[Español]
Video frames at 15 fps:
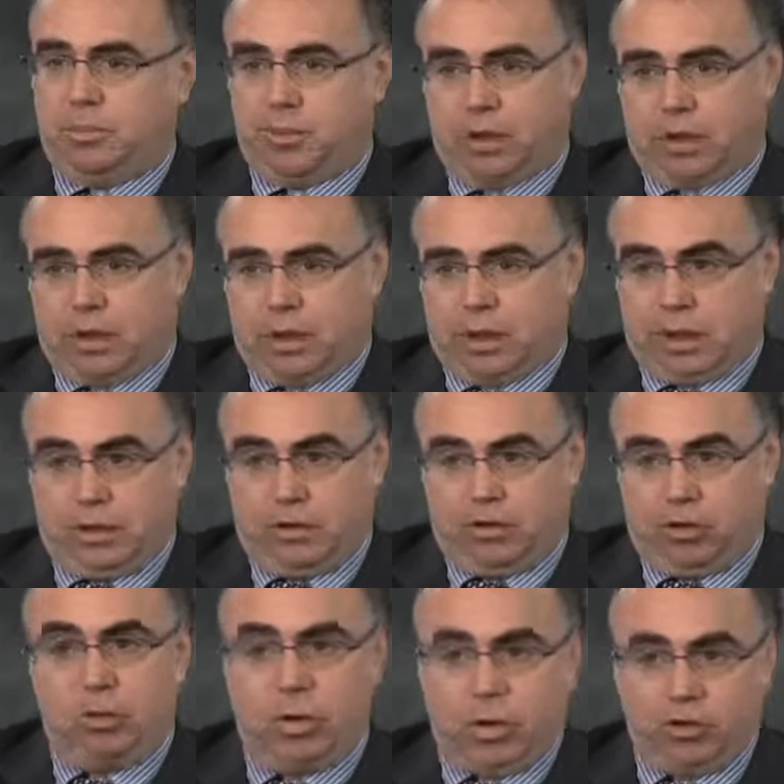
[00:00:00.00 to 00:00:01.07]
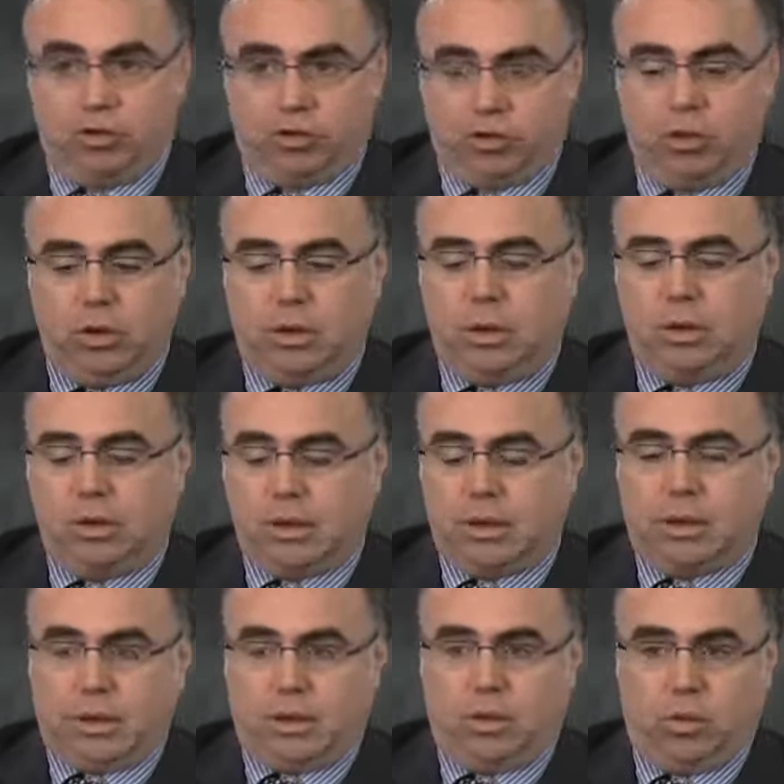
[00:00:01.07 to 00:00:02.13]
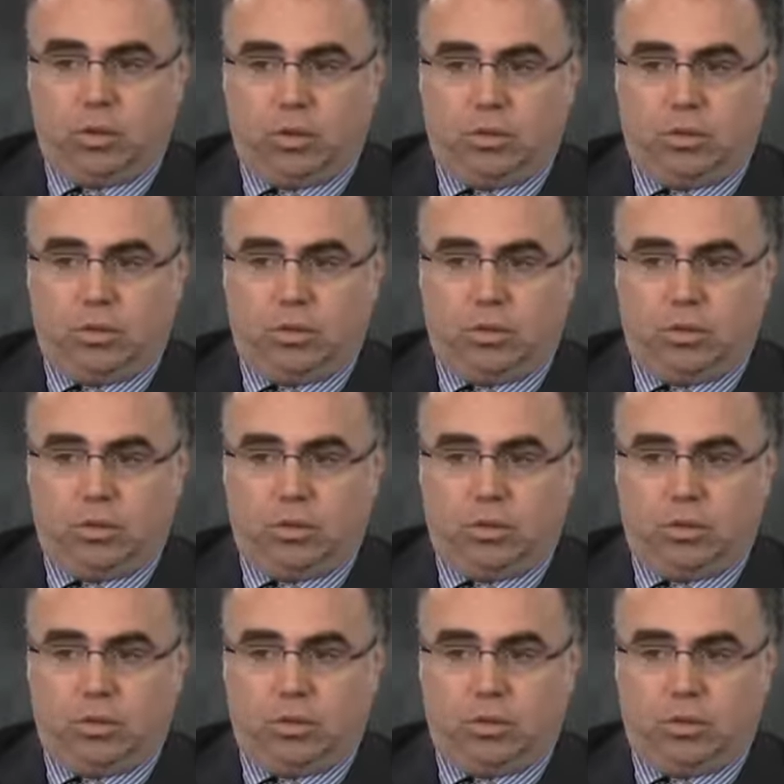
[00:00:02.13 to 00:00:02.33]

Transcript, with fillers: porque es novedoso, tiene